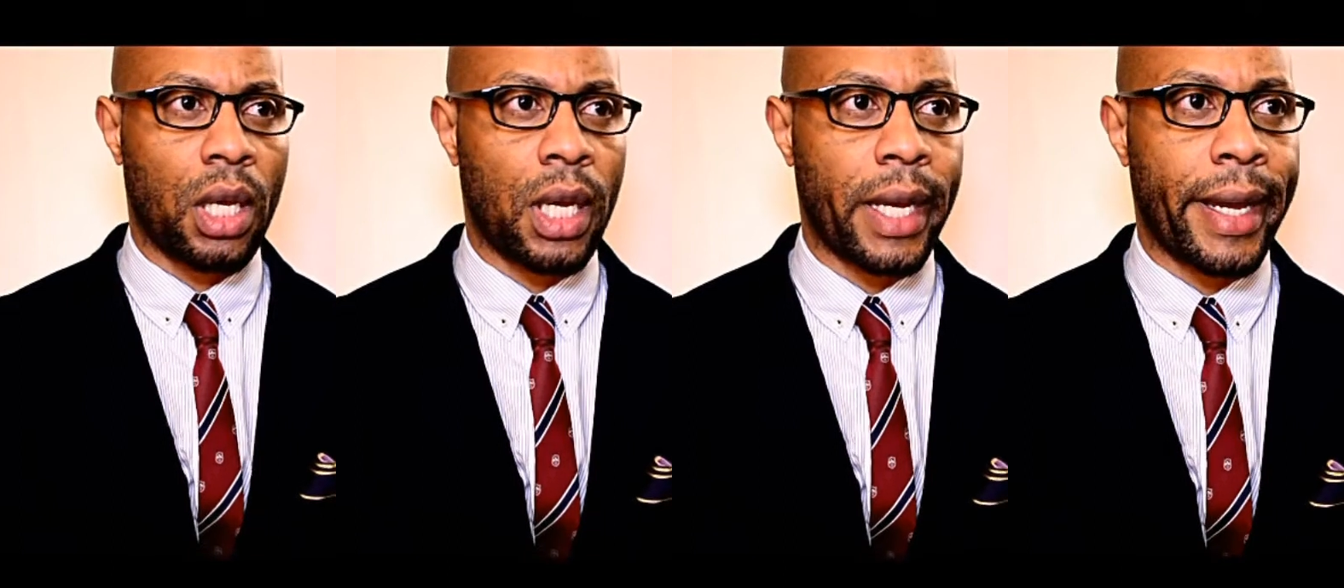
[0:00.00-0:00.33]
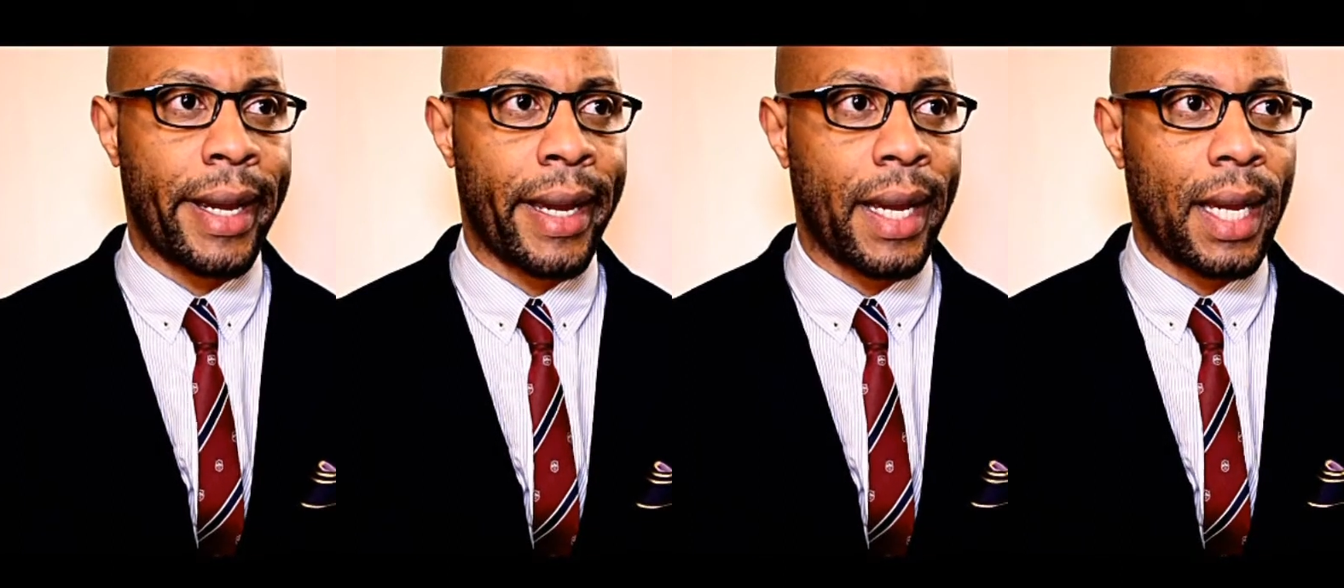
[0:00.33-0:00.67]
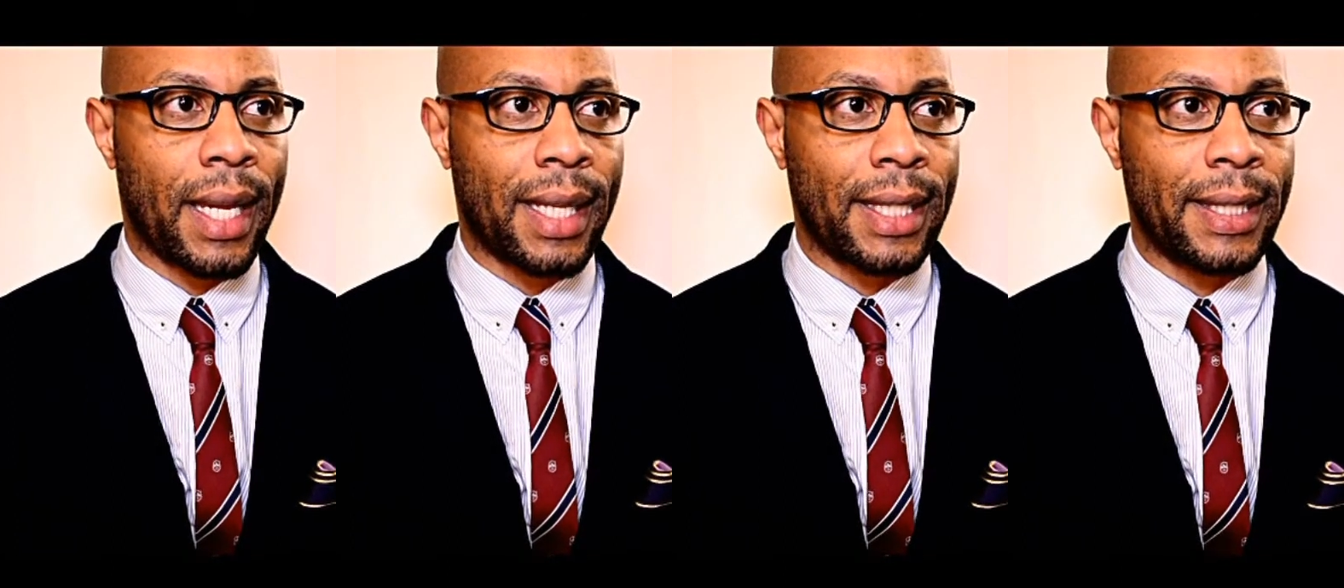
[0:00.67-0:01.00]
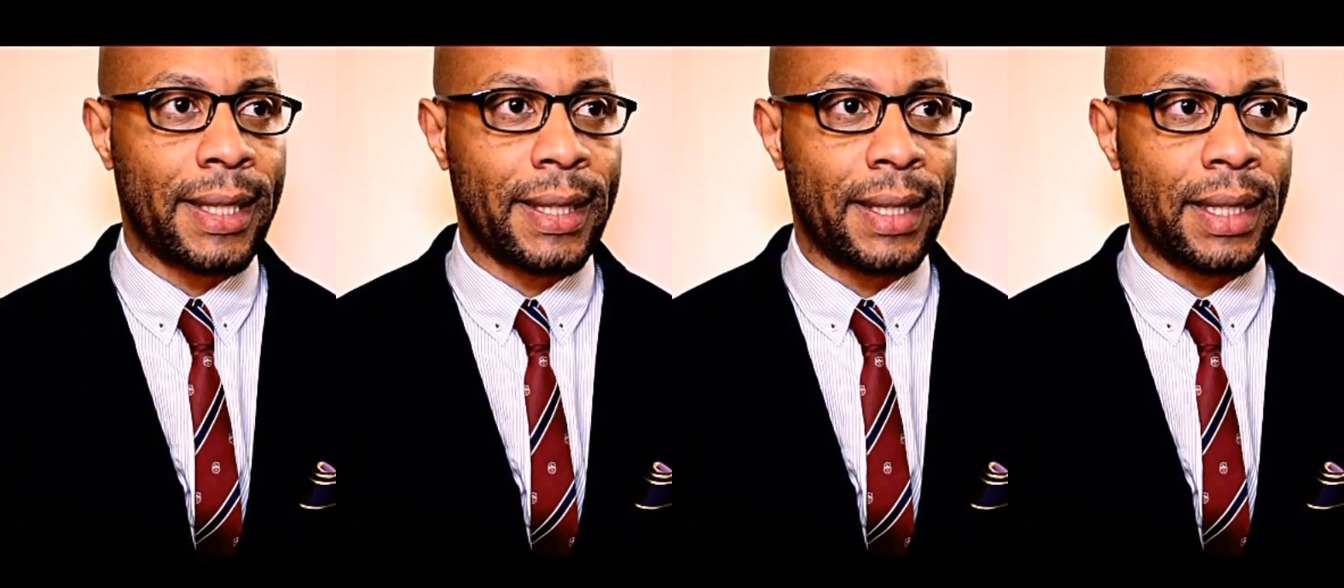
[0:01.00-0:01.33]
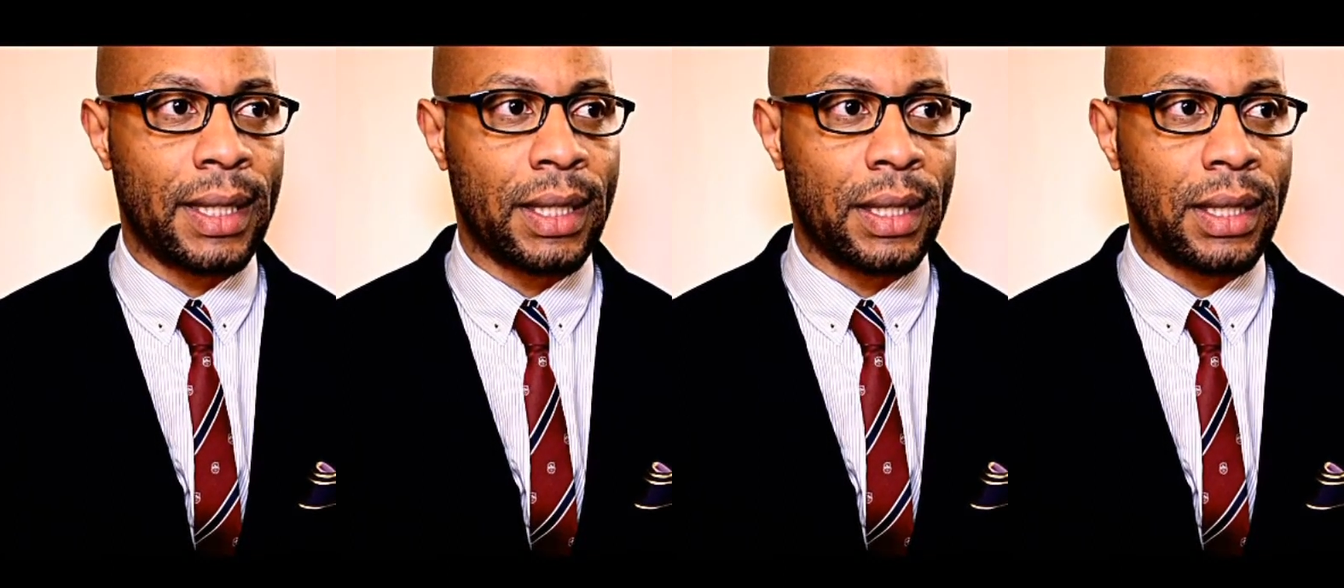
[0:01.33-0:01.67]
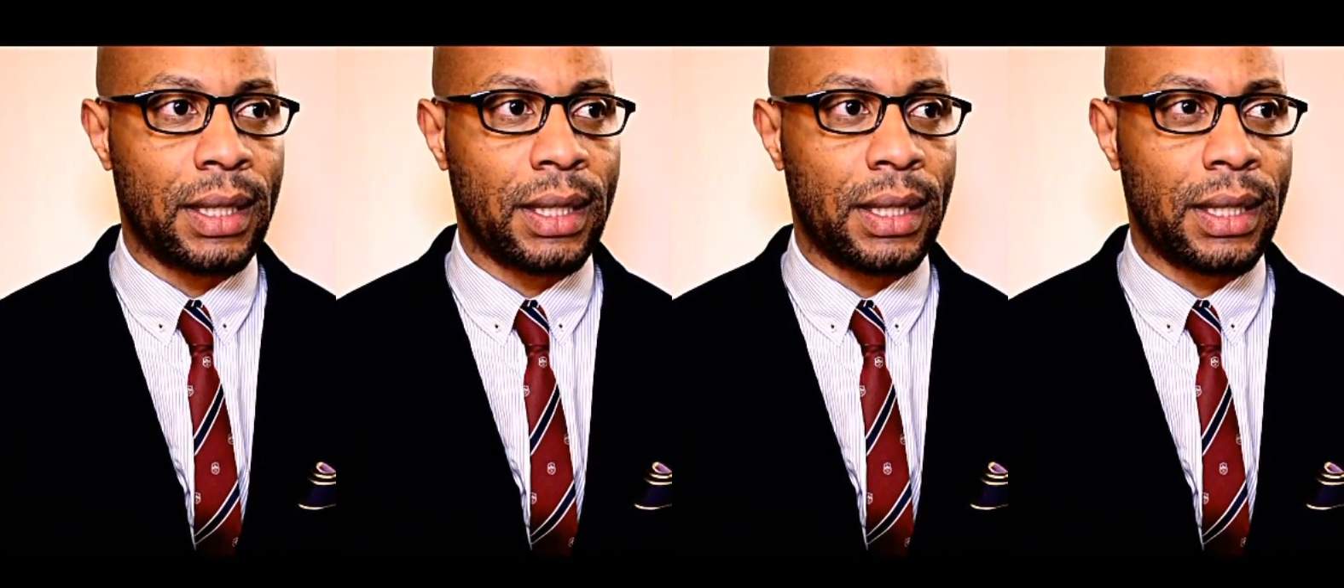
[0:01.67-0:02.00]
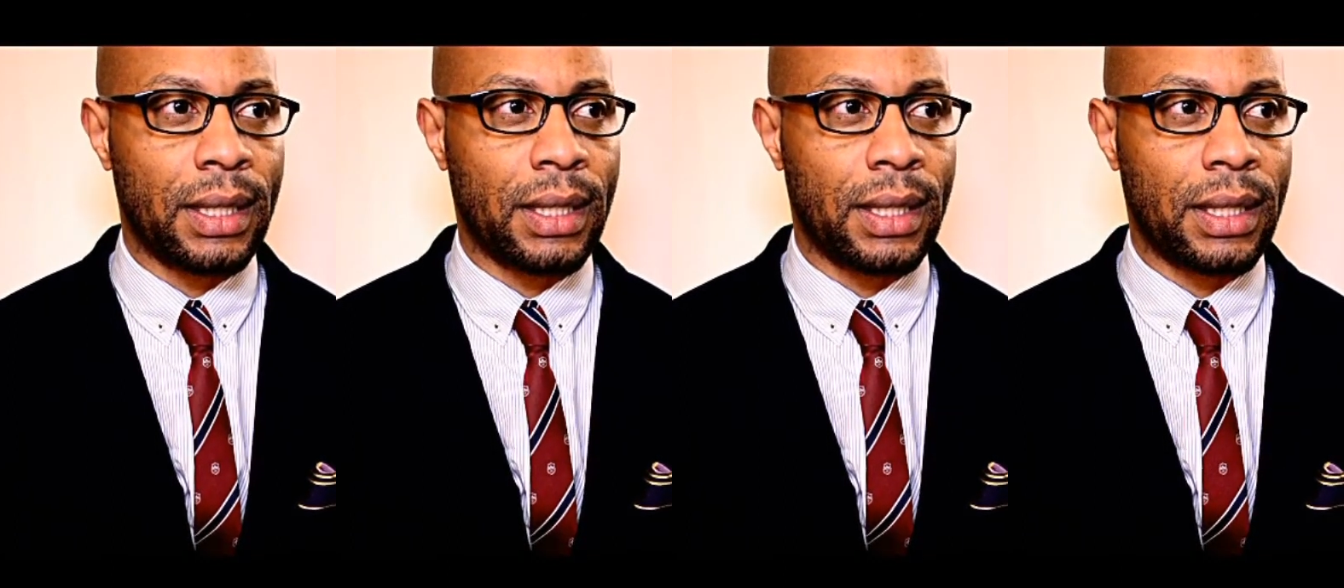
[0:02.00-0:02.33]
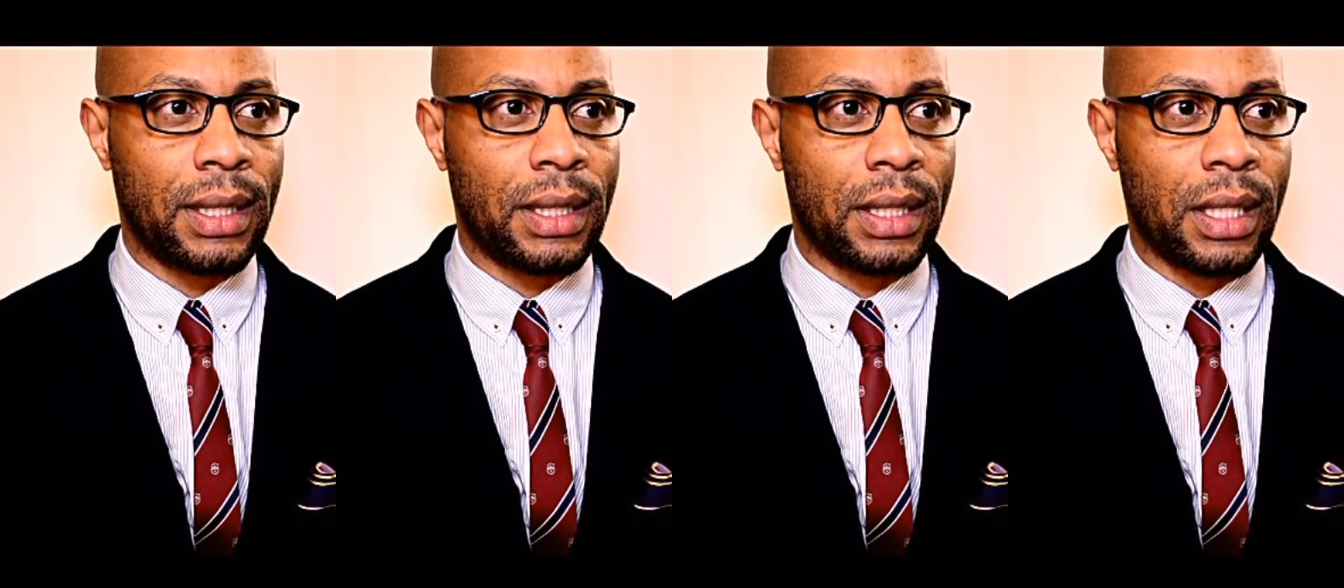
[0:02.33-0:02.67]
uh, e, e,